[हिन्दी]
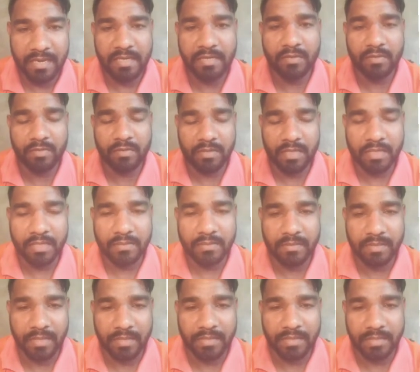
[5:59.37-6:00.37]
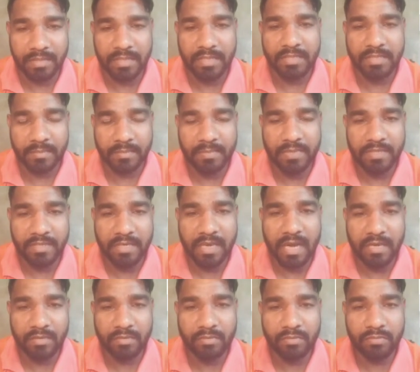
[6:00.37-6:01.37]
कई लोग अच्छी तरह से पीट
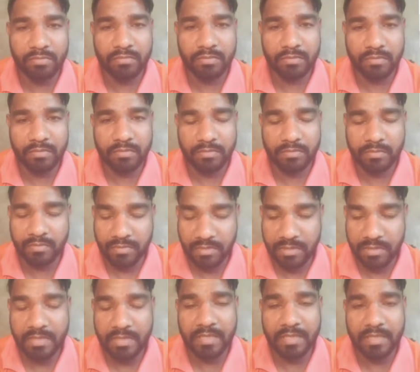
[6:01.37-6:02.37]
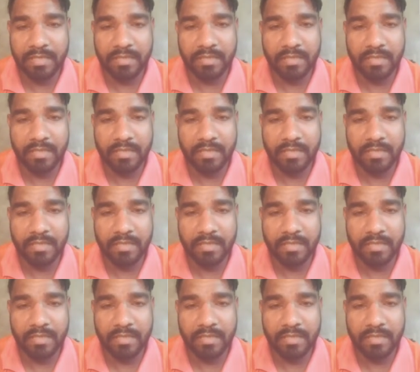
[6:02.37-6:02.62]
काट कूट दिए गए